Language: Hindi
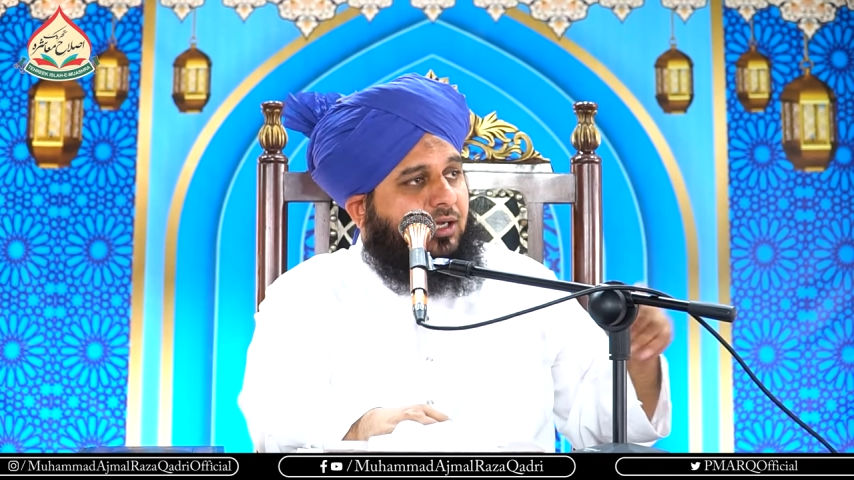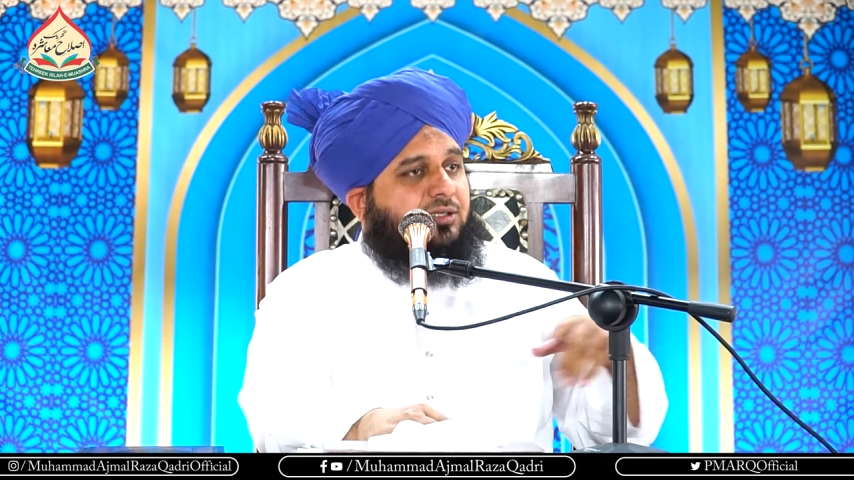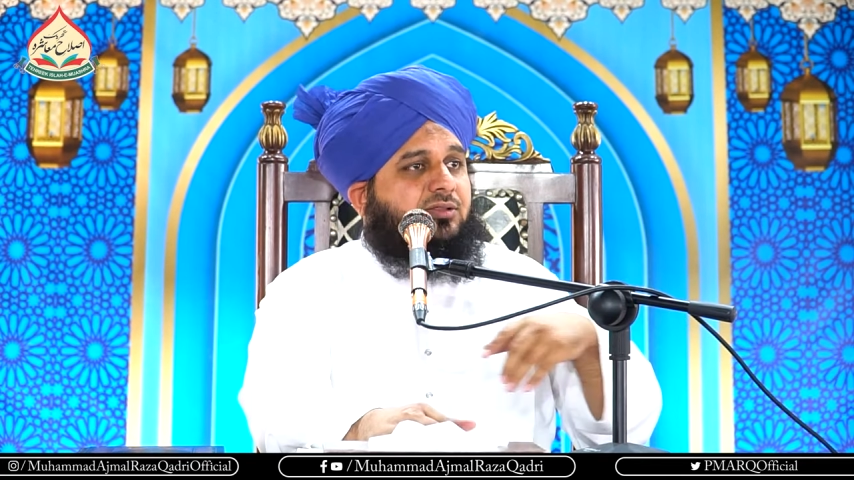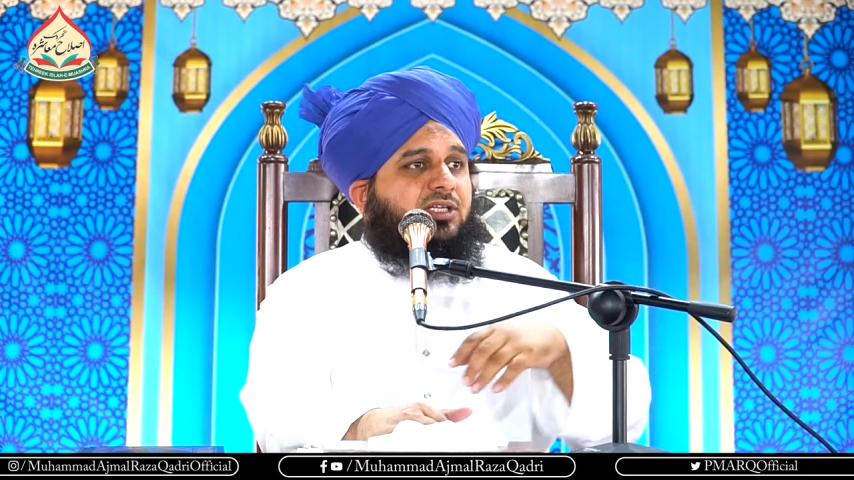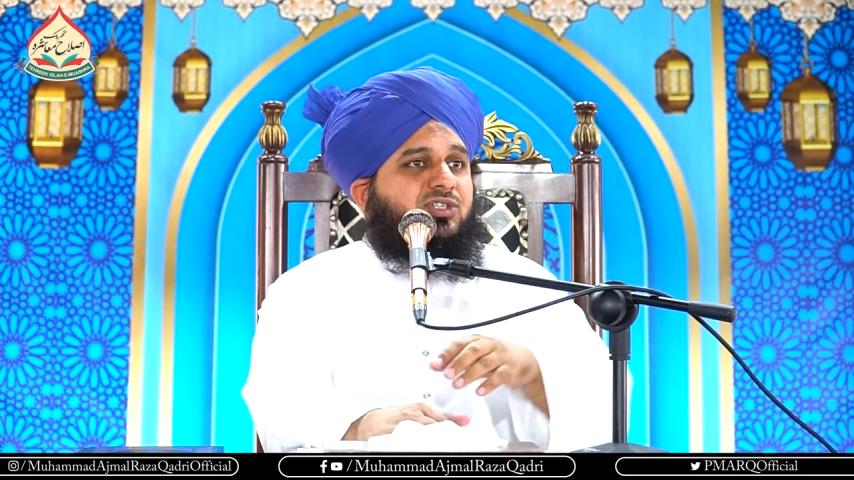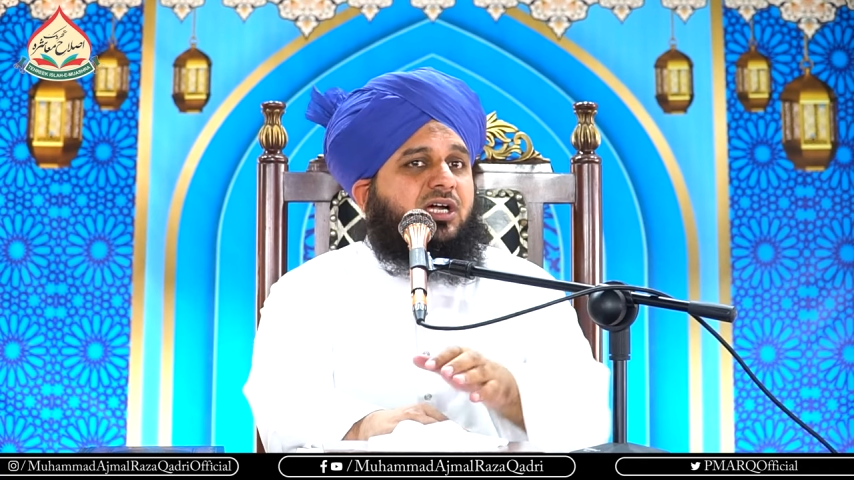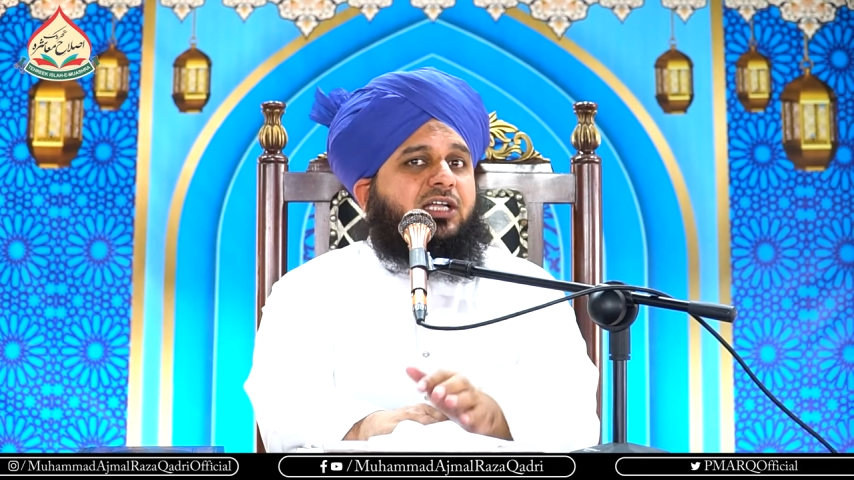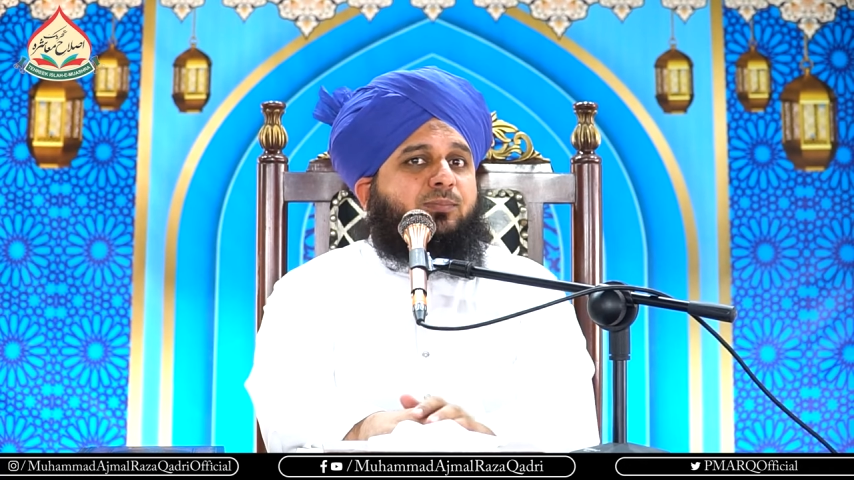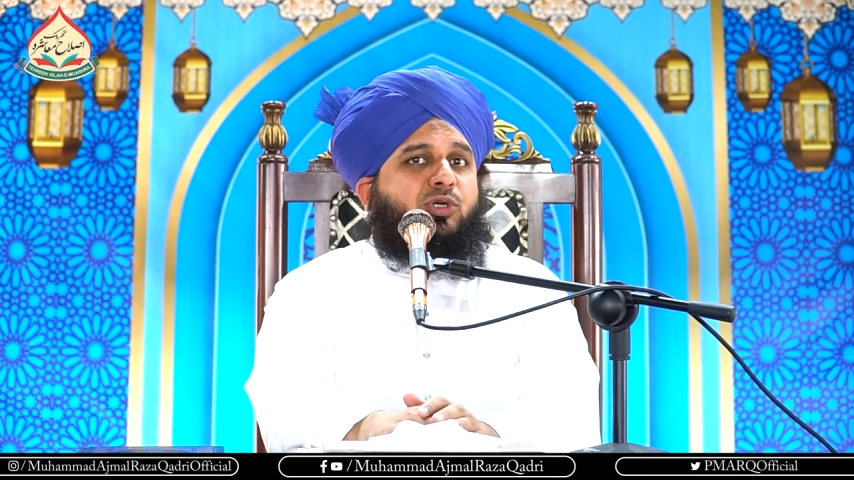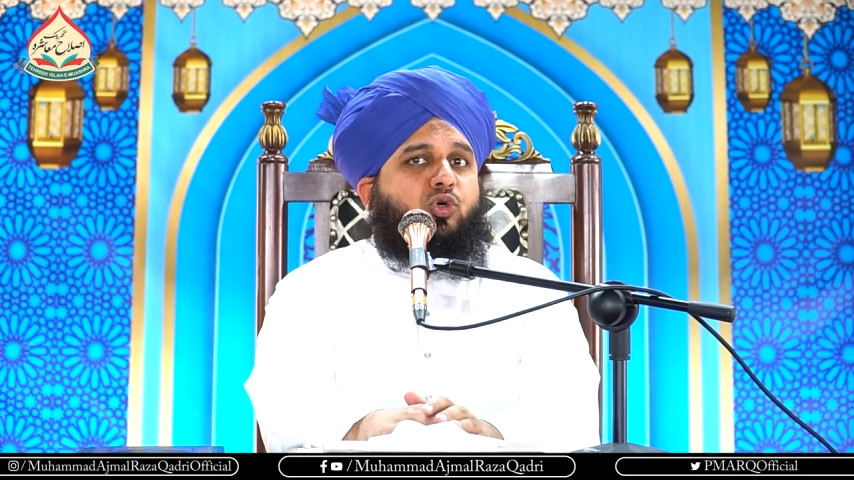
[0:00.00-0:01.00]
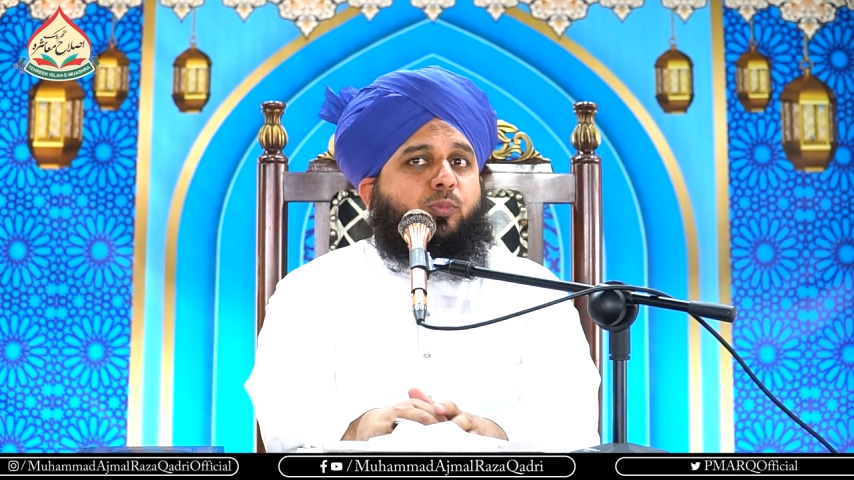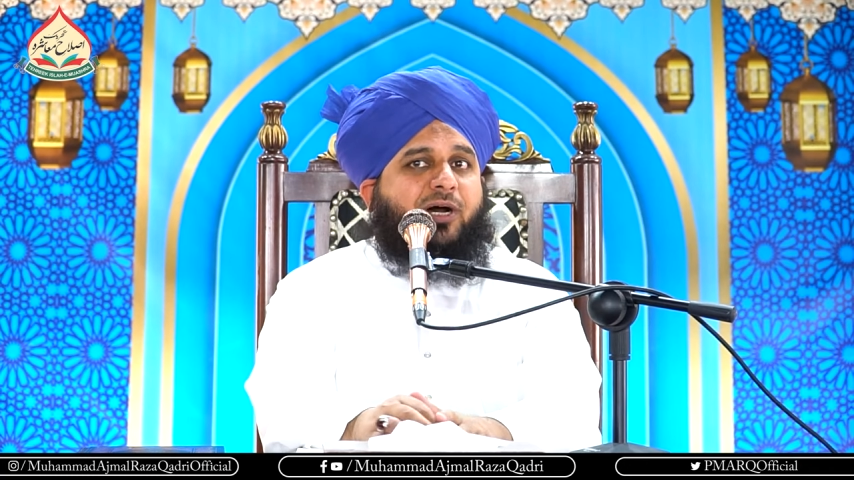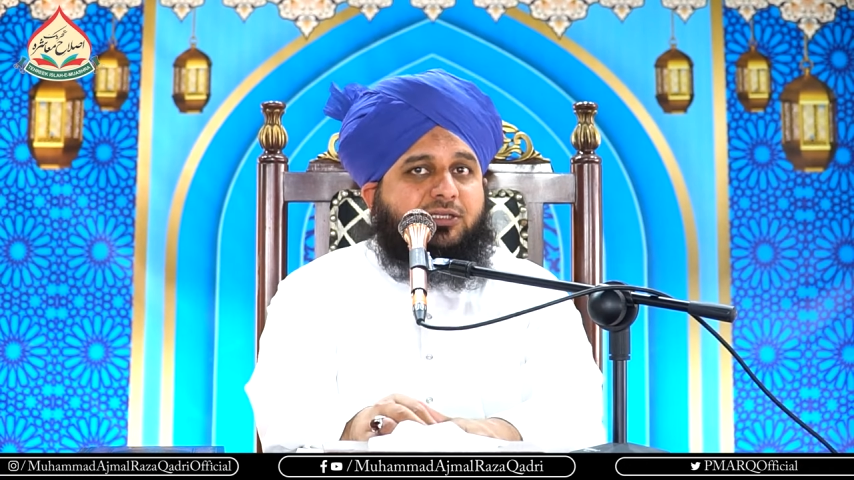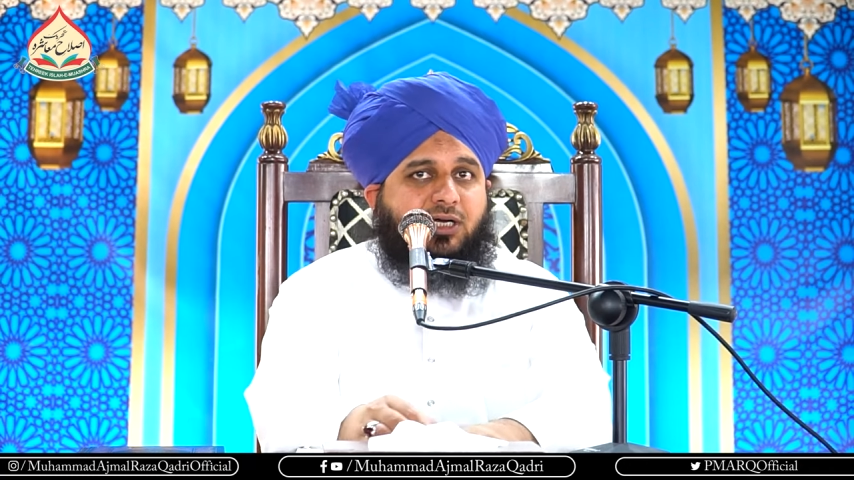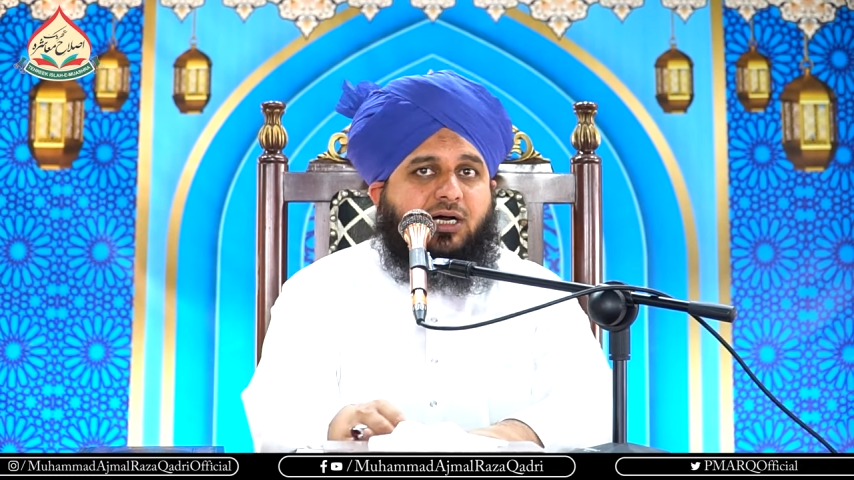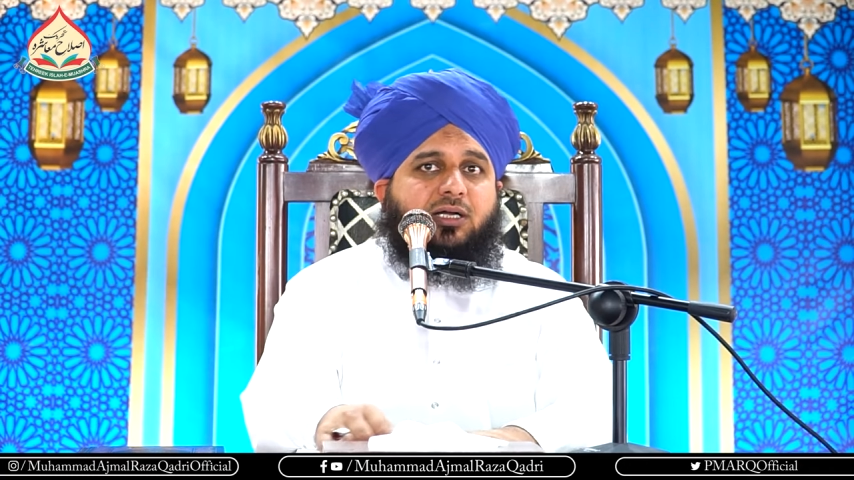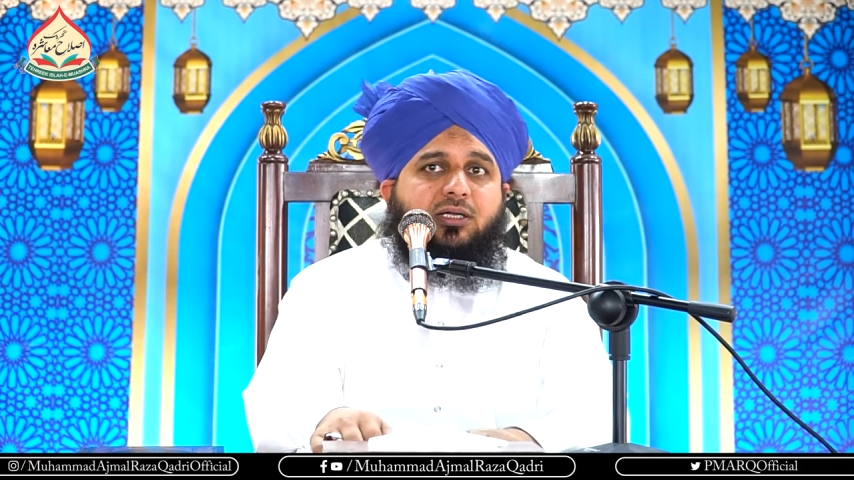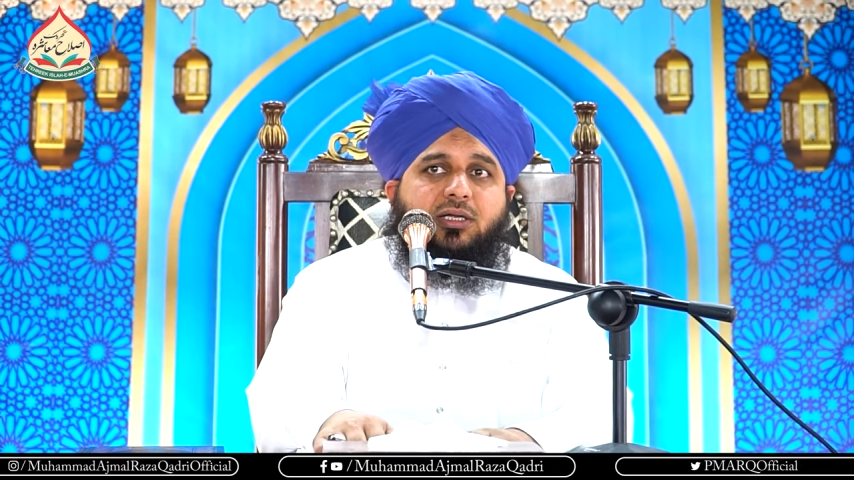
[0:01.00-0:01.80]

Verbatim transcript: हज़रत साद बिन उबादा